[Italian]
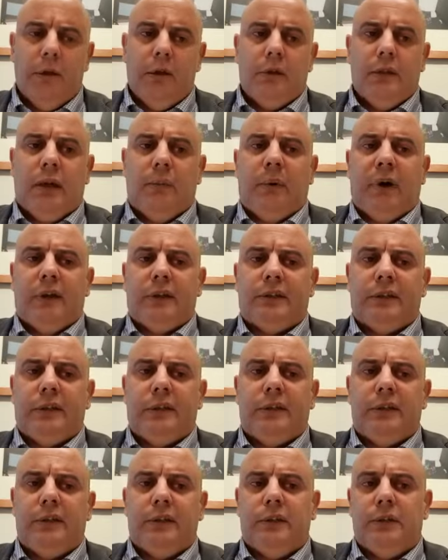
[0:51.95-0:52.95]
da
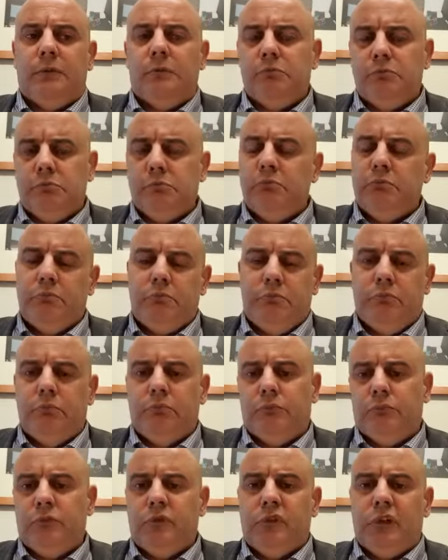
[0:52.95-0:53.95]
parte di
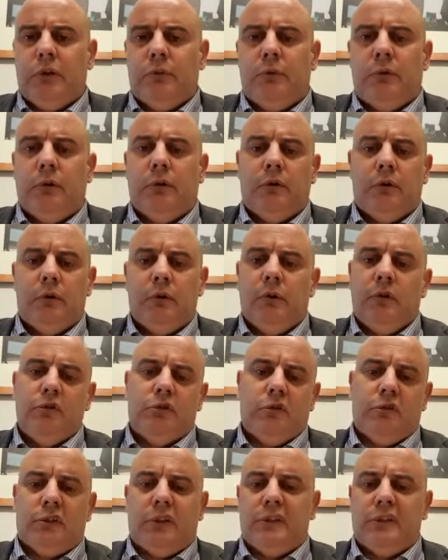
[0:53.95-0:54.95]
diciamo
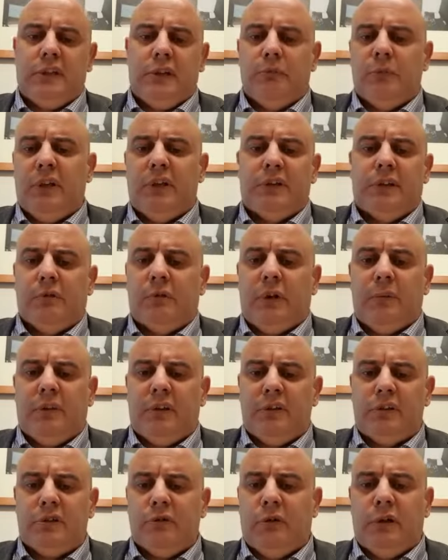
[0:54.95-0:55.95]
sostanzialmente una
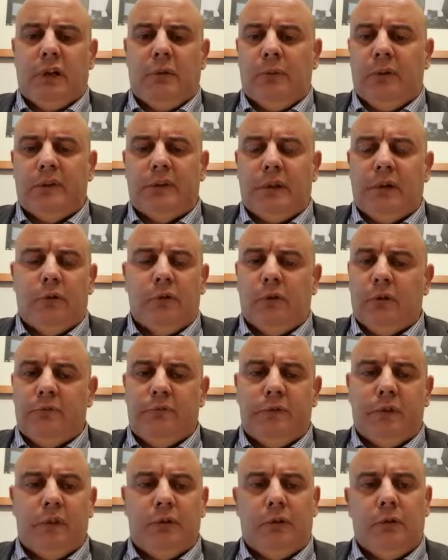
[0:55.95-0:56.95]
persona, Pantaleo
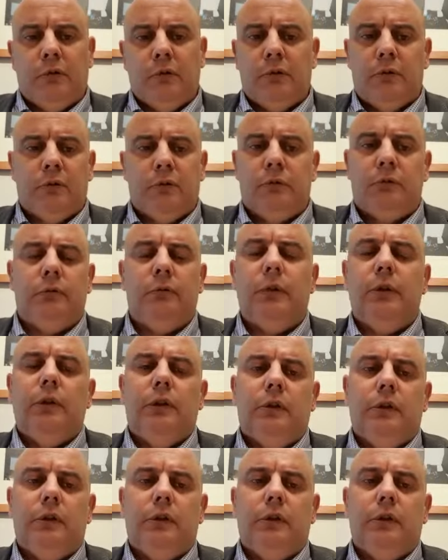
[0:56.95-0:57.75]
Corvino,